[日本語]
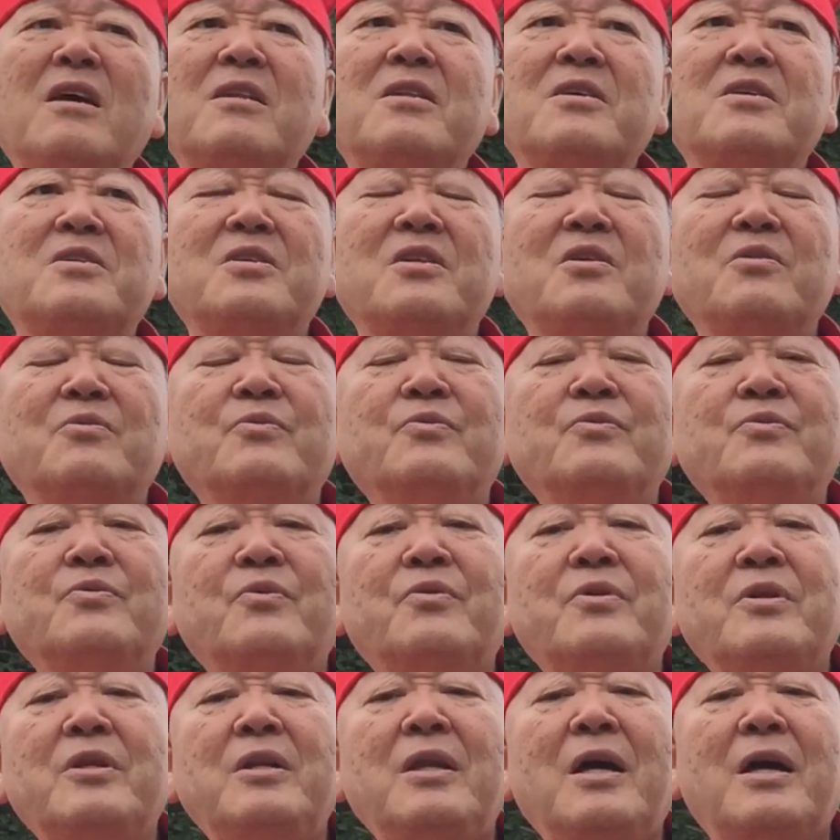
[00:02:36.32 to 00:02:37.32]
なですね運
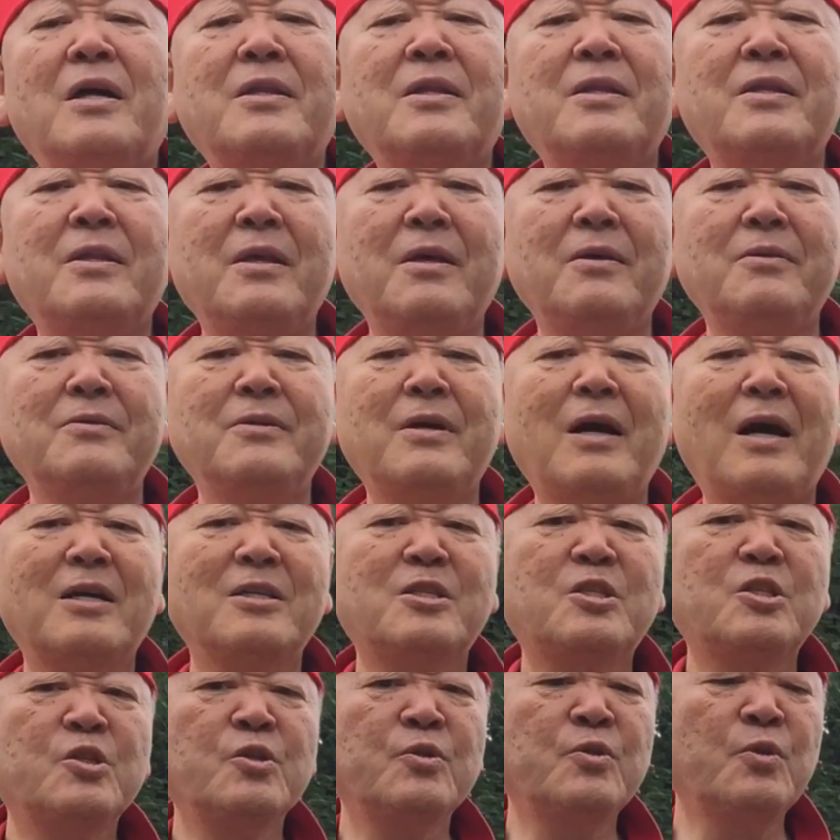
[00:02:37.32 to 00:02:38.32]
動になっているは
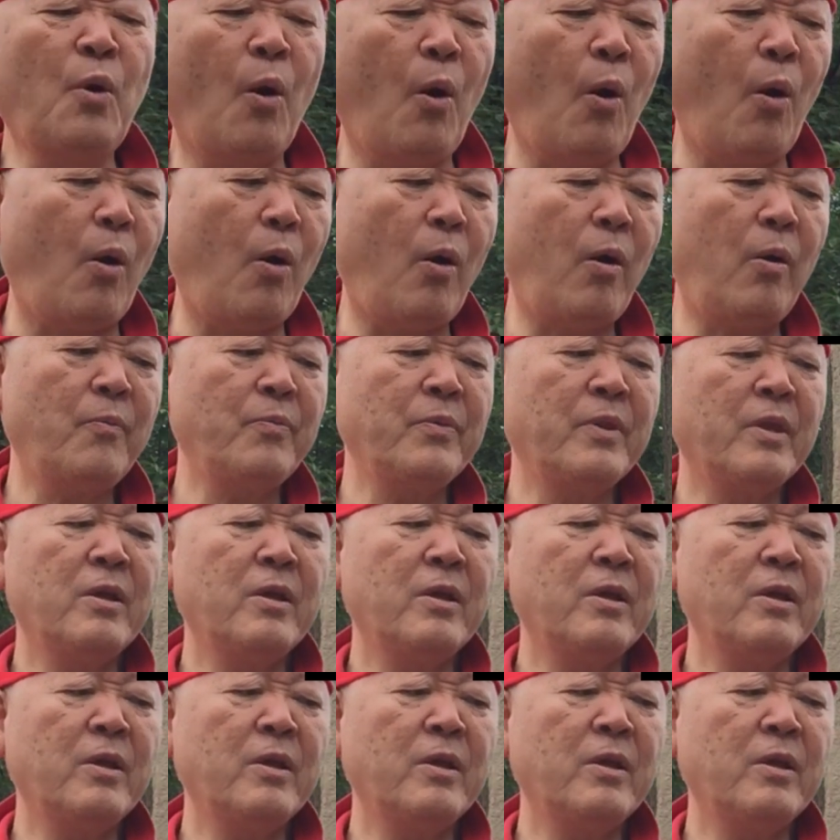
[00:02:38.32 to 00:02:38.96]
ずの